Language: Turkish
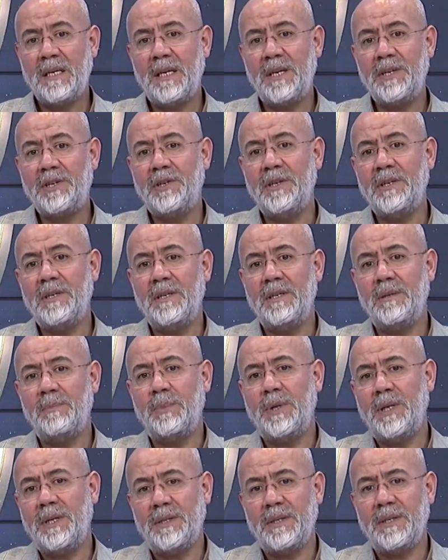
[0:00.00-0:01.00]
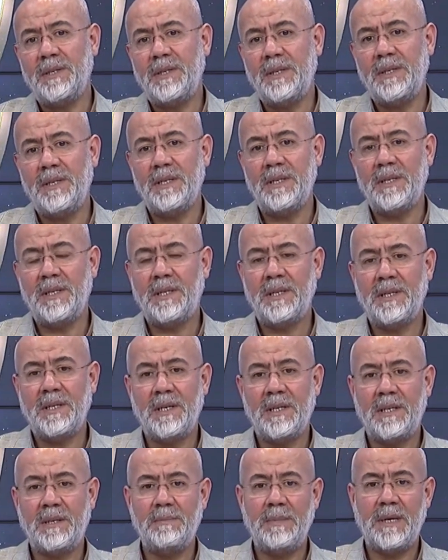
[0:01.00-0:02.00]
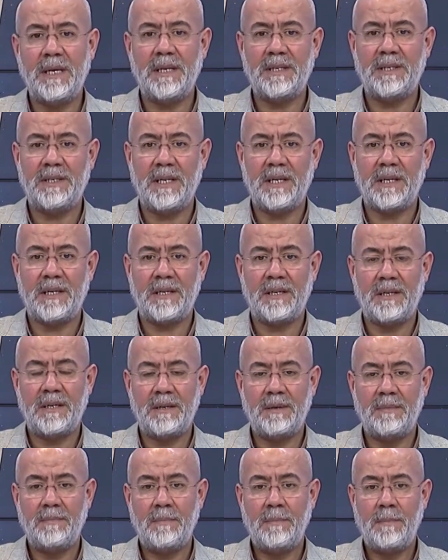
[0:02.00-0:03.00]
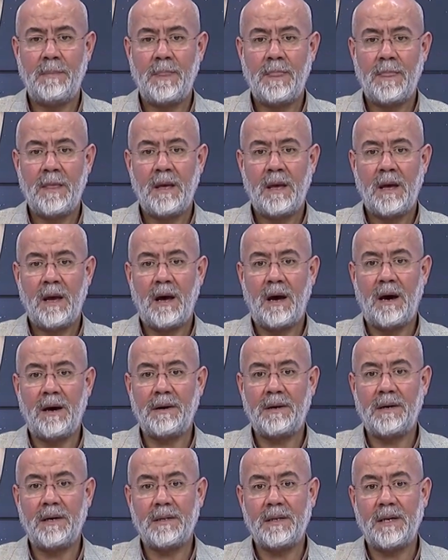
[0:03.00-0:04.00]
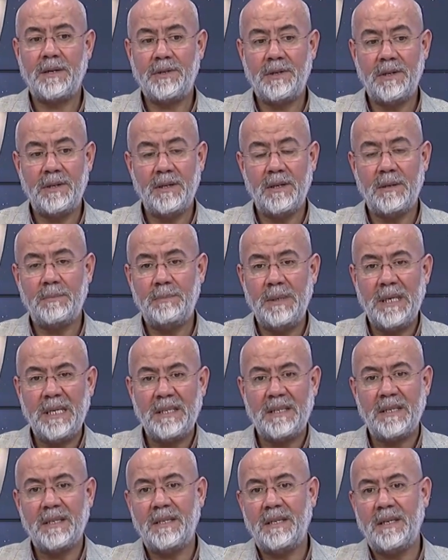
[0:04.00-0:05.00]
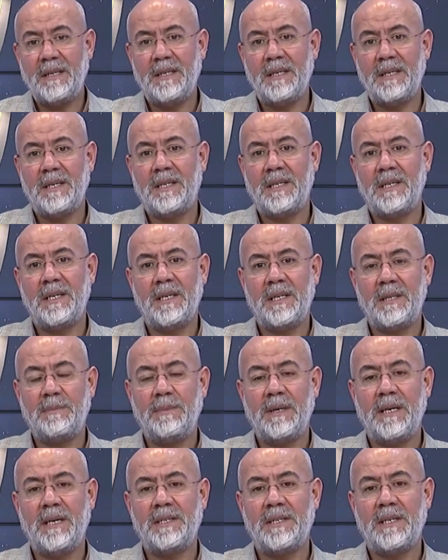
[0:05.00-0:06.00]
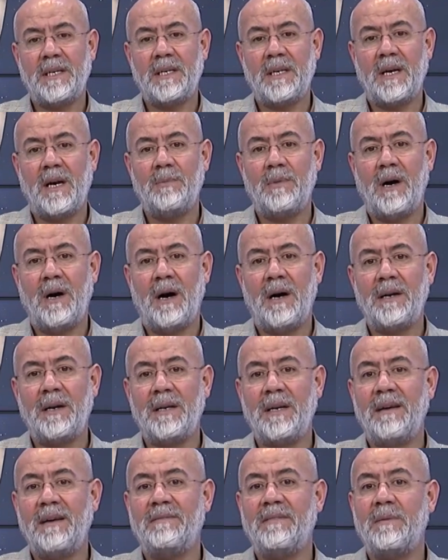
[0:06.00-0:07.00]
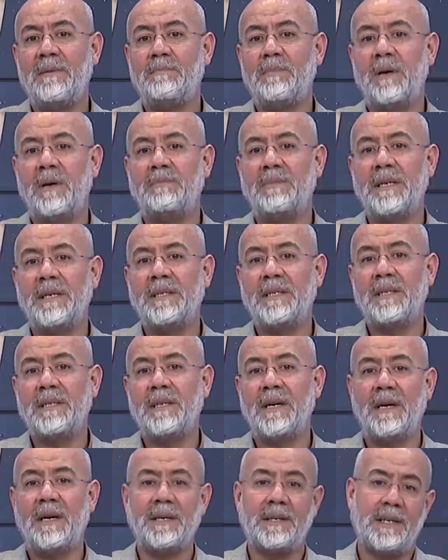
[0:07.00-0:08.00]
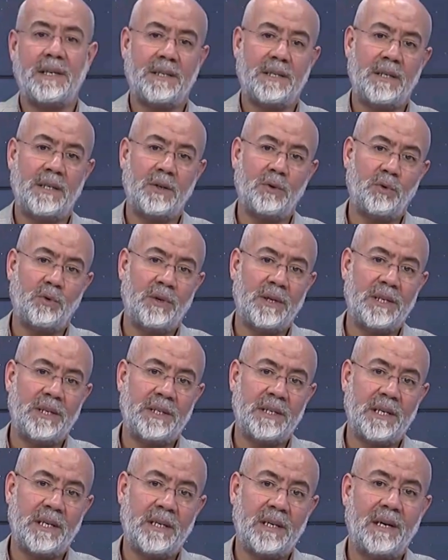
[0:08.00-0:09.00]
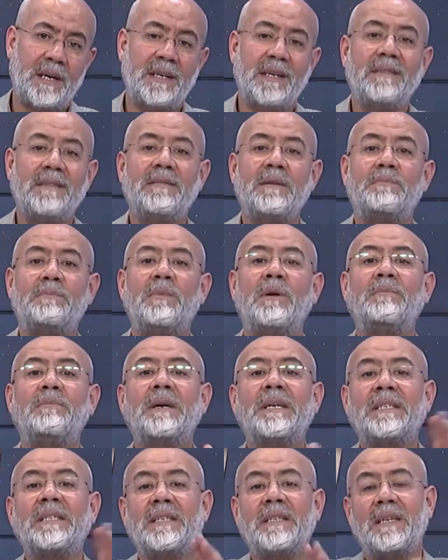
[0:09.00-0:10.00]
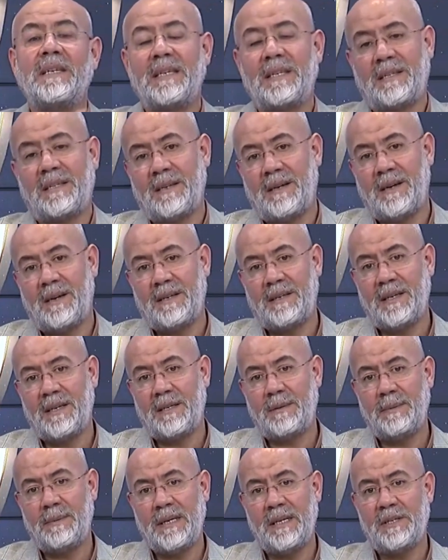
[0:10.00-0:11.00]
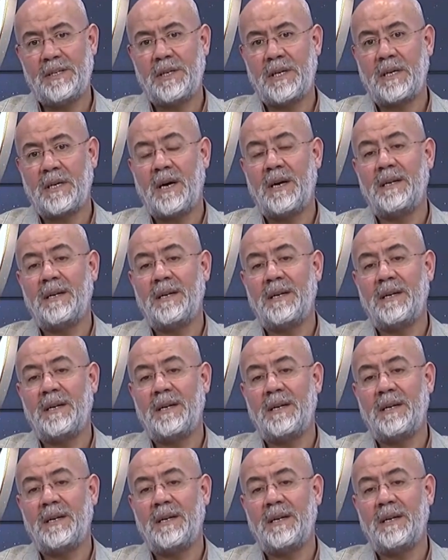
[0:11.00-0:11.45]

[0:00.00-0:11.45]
eşinin bir dediğini iki etmeyecek.'' arkadaşının bir dediğini iki etmeyecek ama anne ve babasına arkasını dönecek. Anne ve babasına itaat etmeyecek.